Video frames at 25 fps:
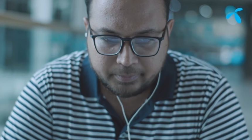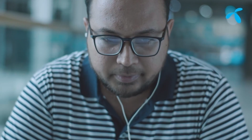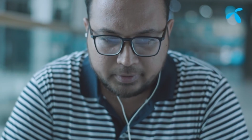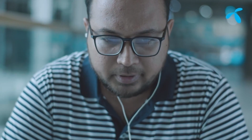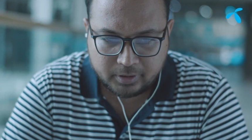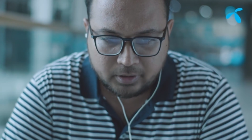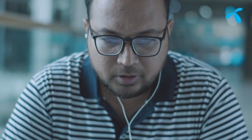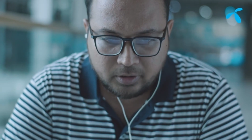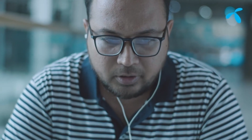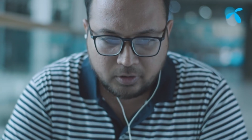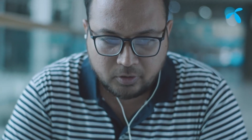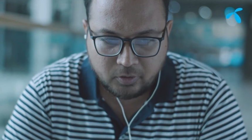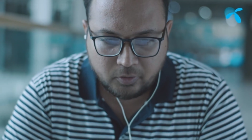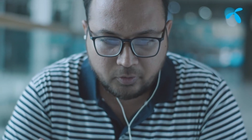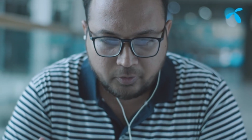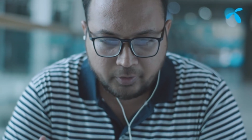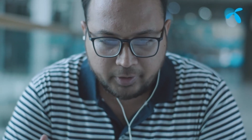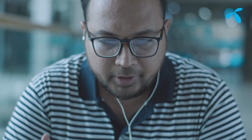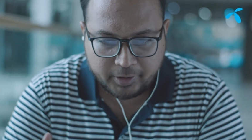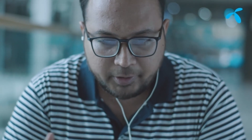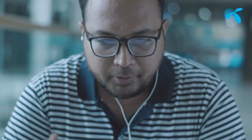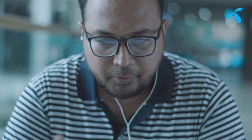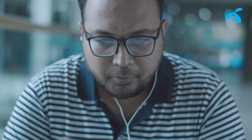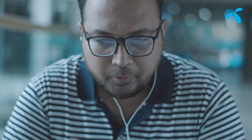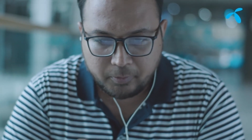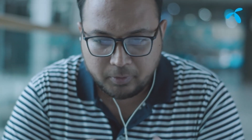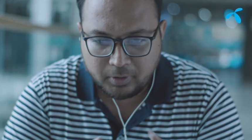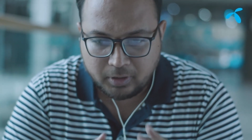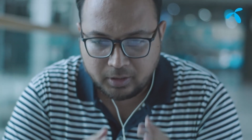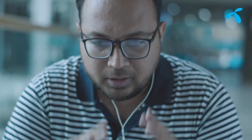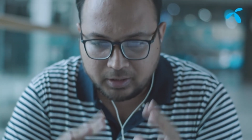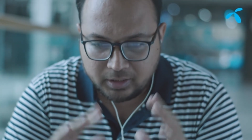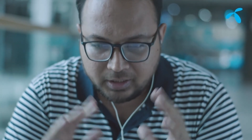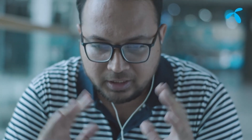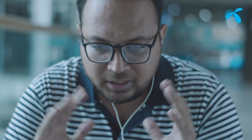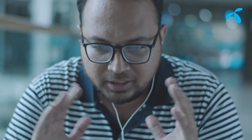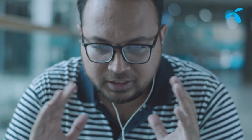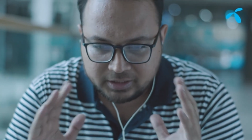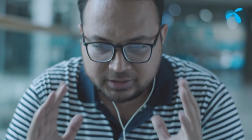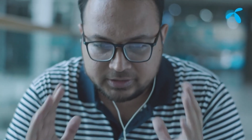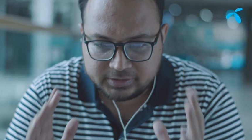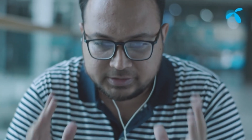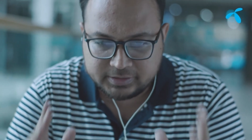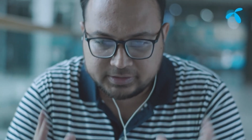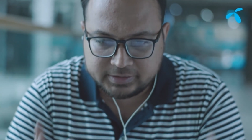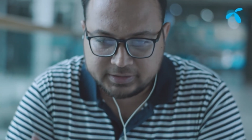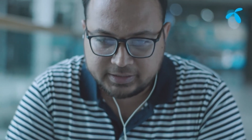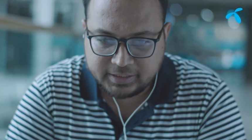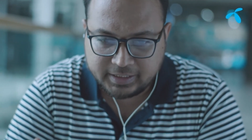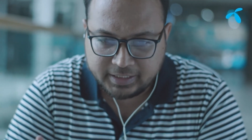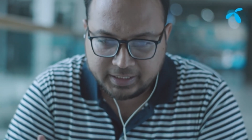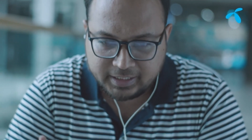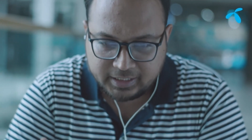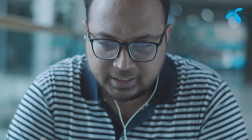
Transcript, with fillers: তো লকডাউনের ঠিক আগে আগে উনি আমাকে